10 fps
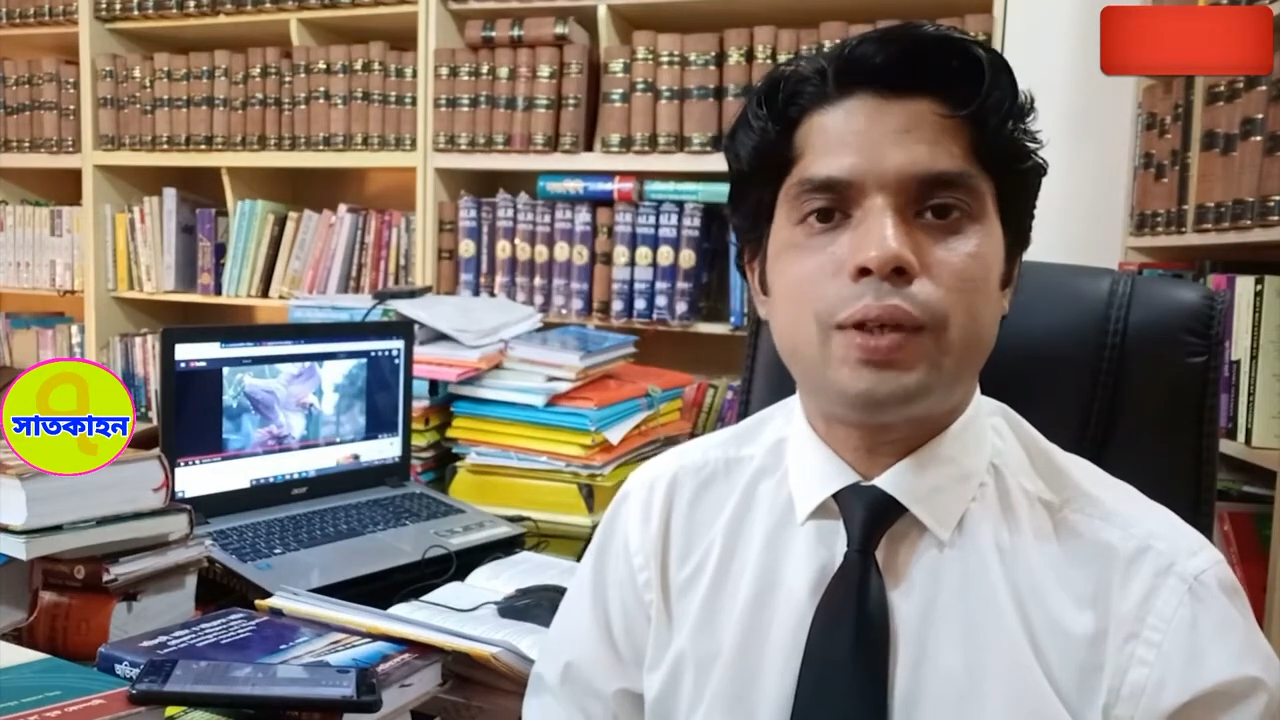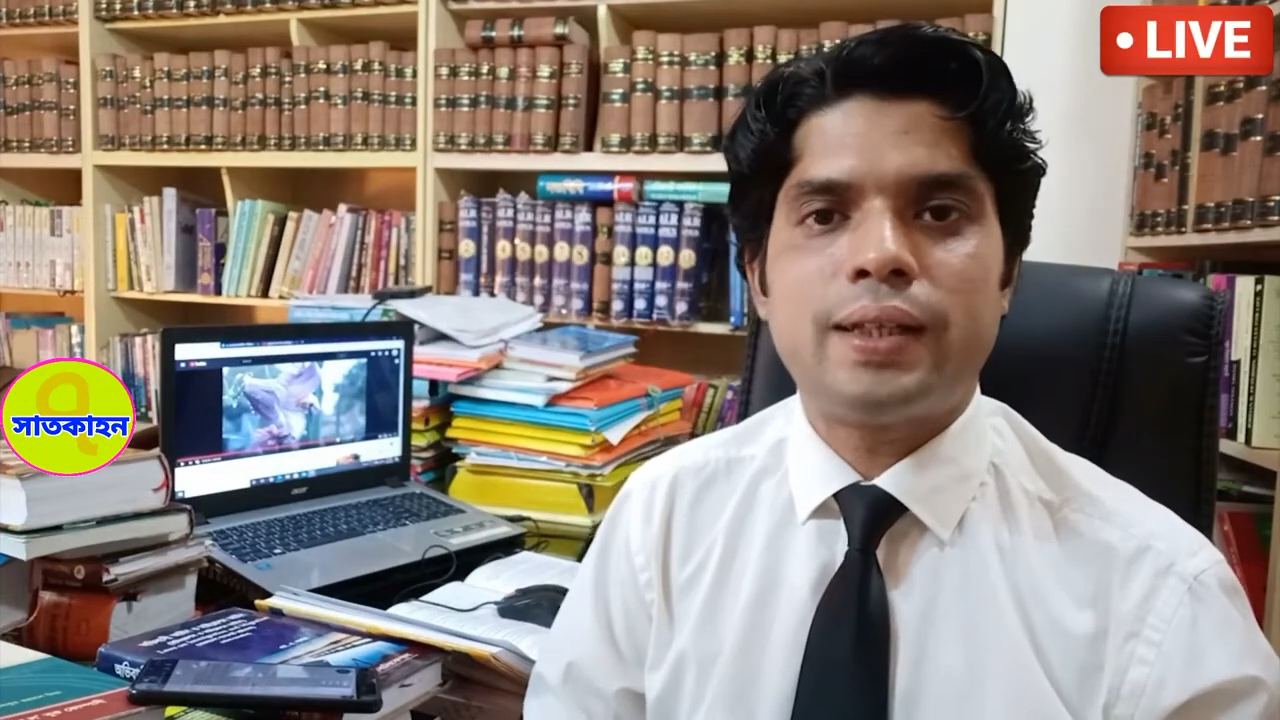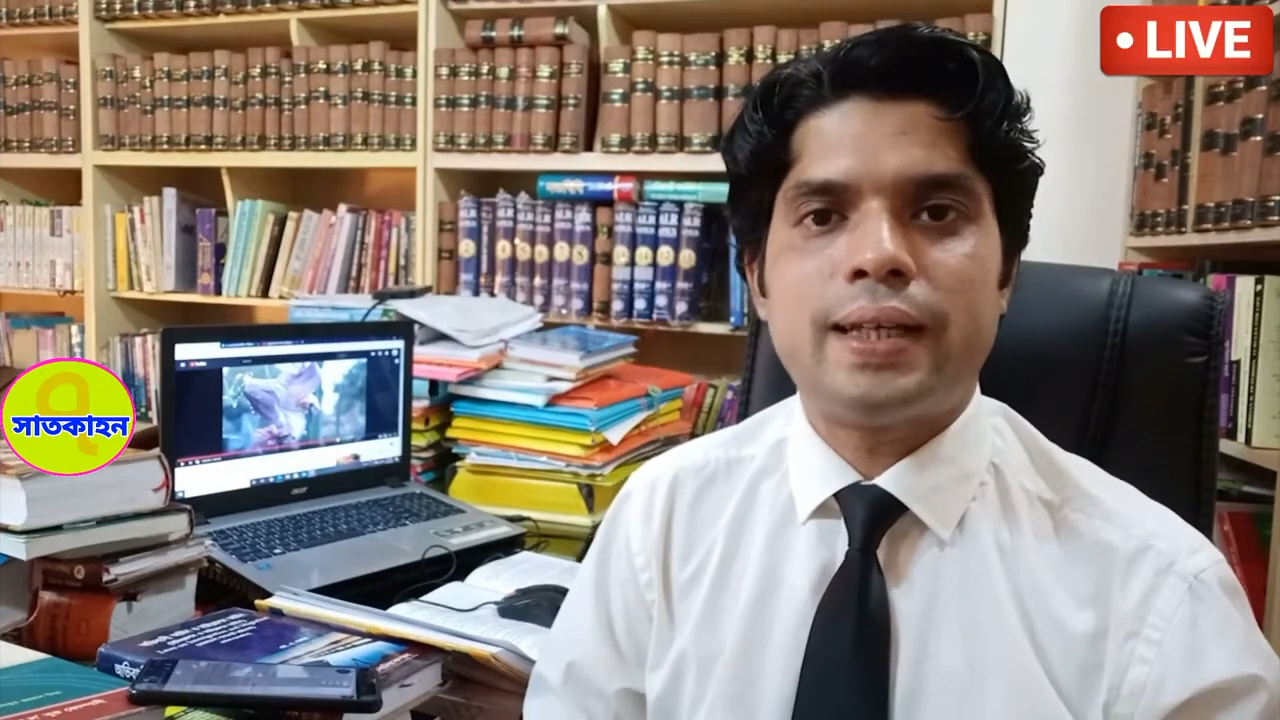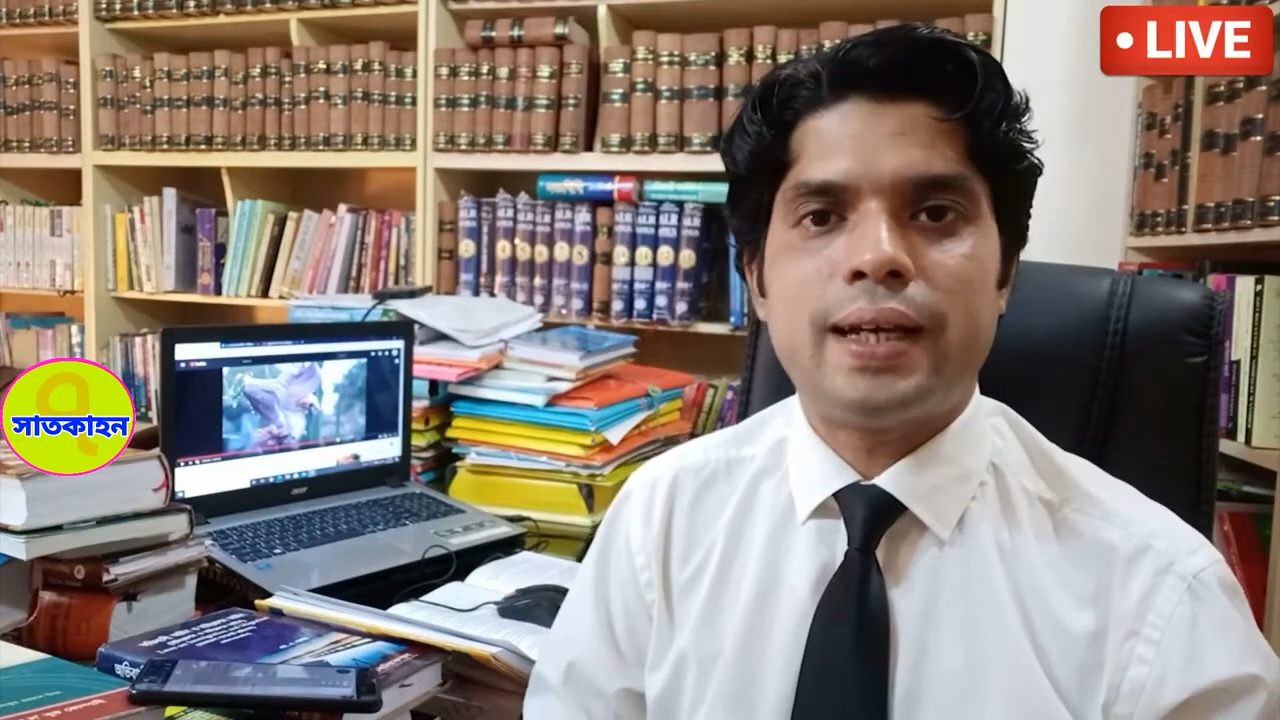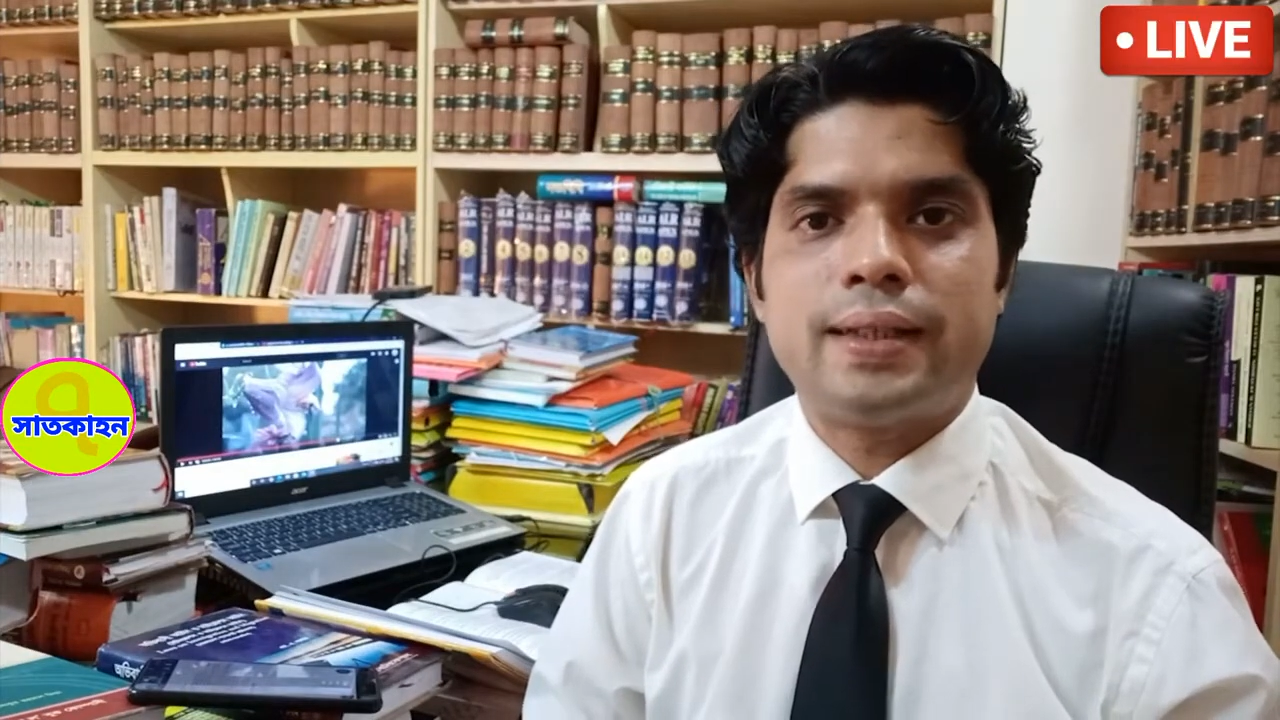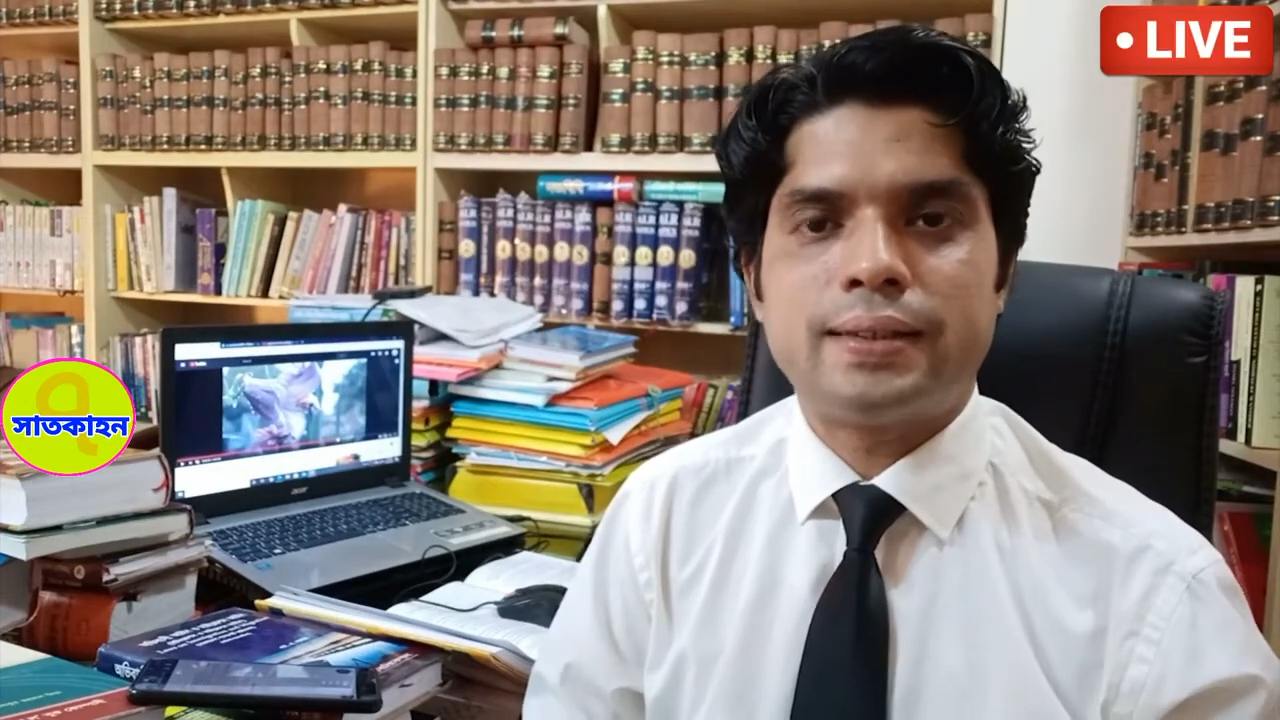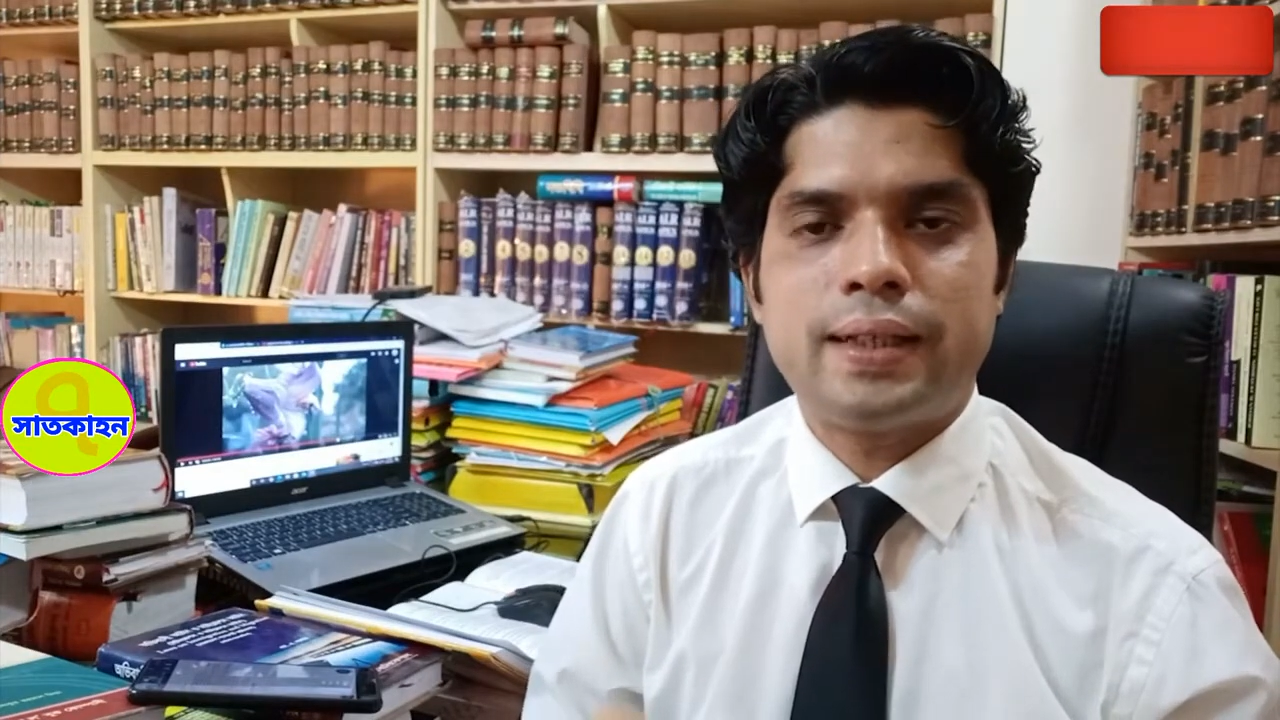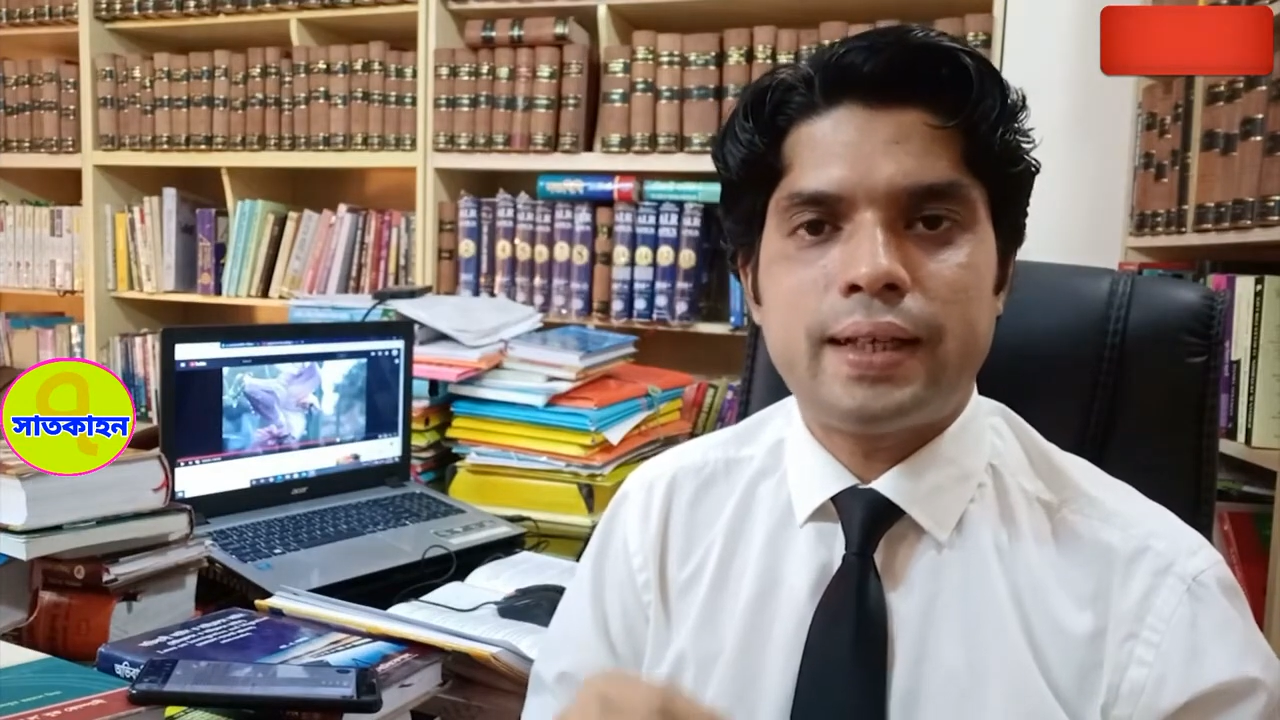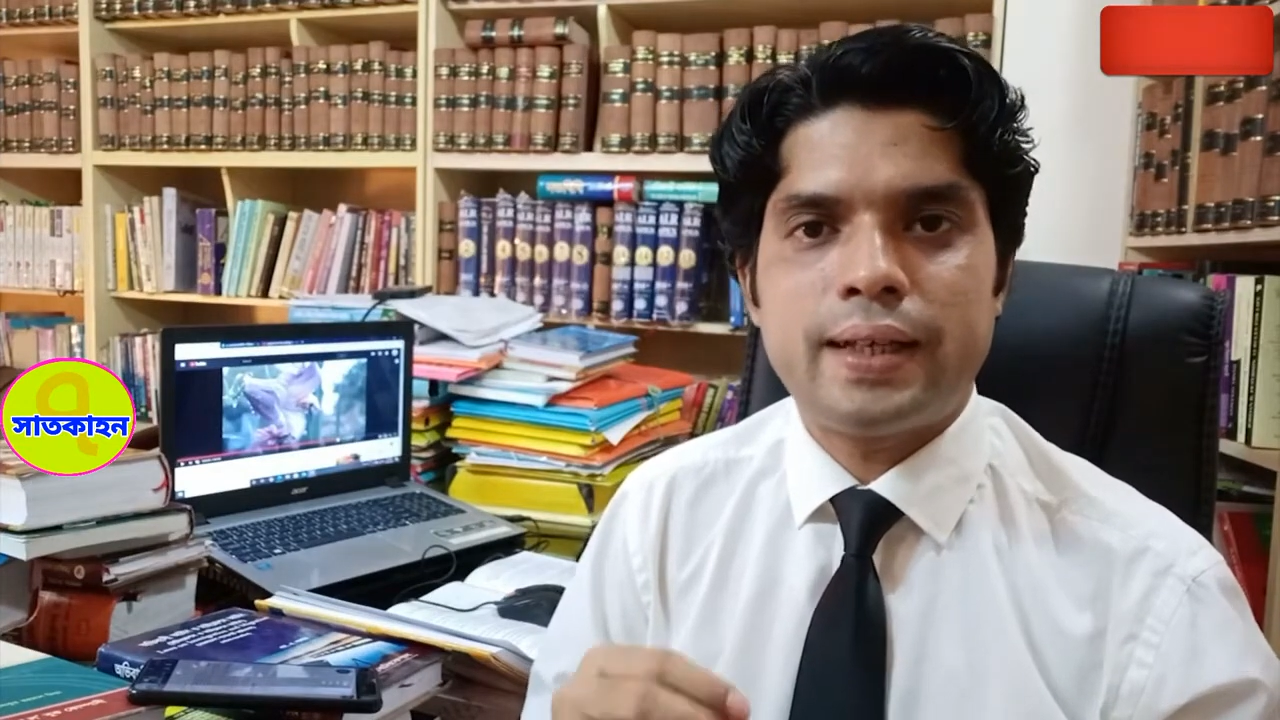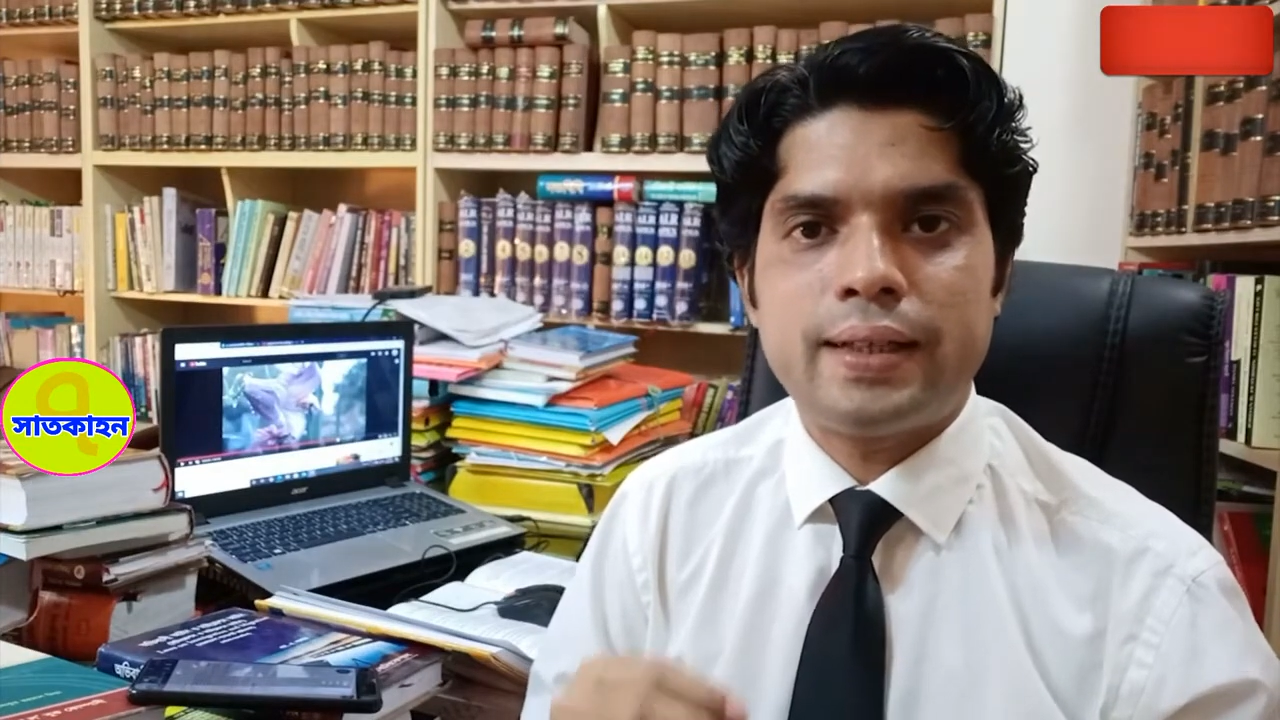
বলে দেয়া আছে